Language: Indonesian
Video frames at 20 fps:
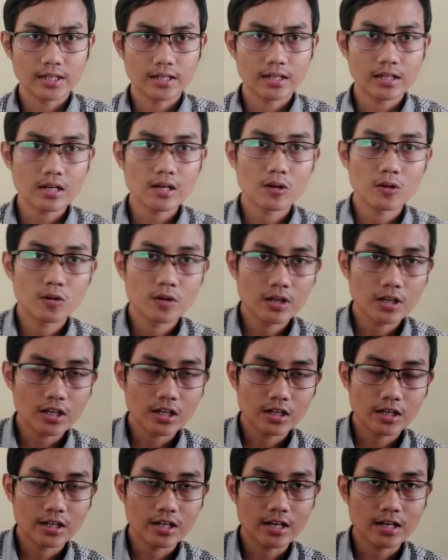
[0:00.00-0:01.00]
karena kalau
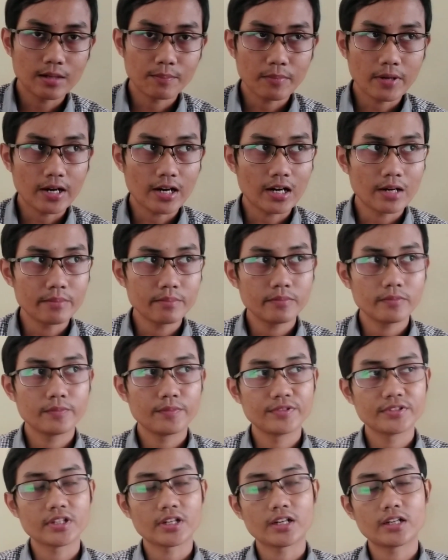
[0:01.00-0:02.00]
nggak nggak
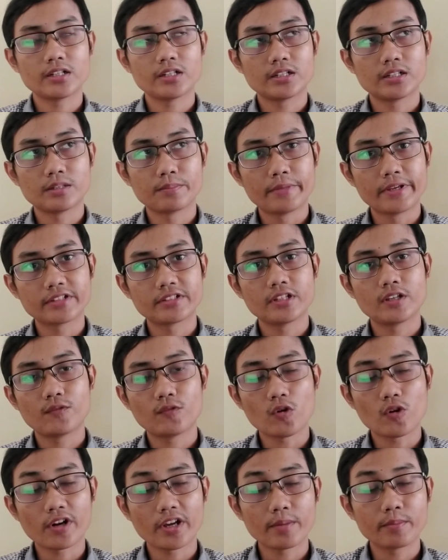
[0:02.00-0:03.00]
paham misalkan uh,
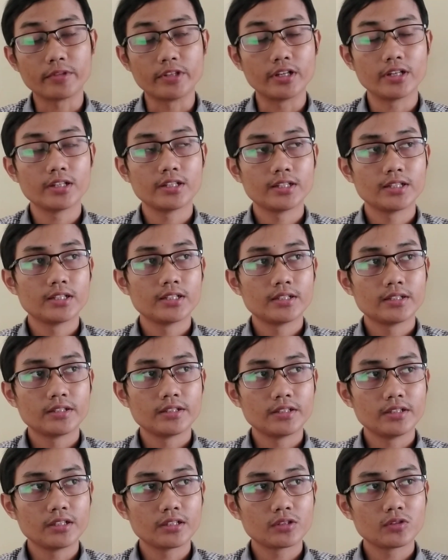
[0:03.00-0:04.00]
basic vocab ya
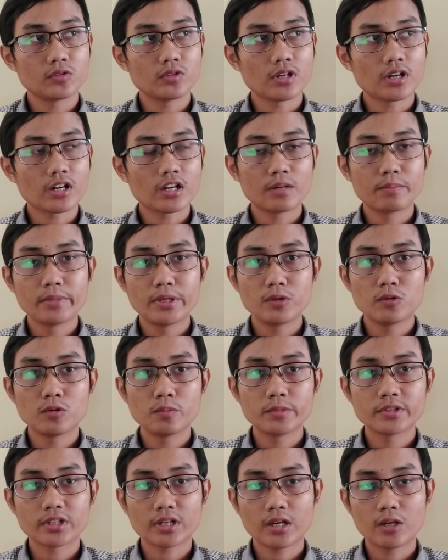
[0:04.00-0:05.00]
itu akan
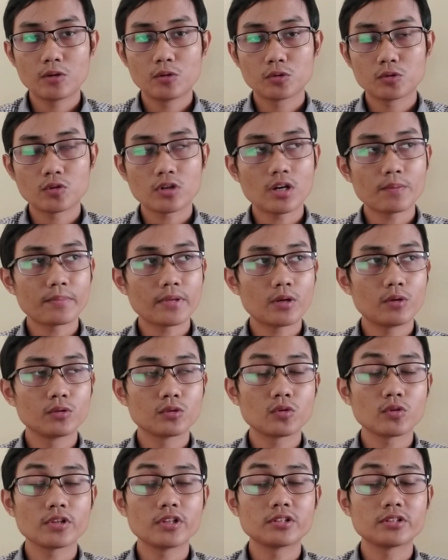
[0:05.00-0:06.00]
bingung misalkan untuk apa
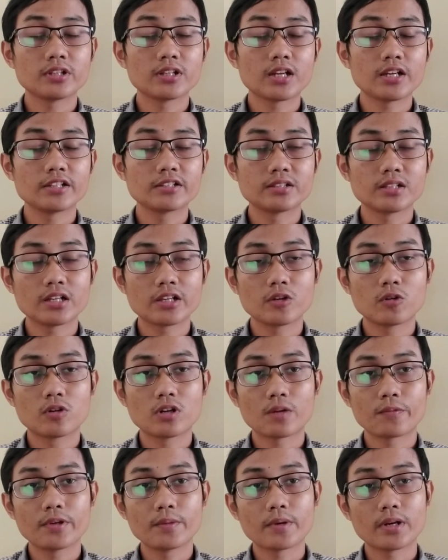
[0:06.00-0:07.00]
untuk istilah-istilah
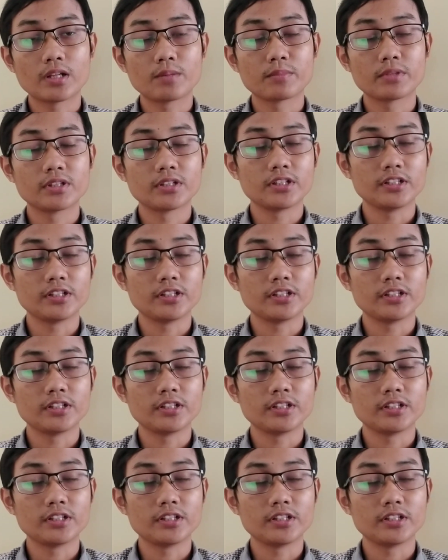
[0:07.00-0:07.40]
geografi paling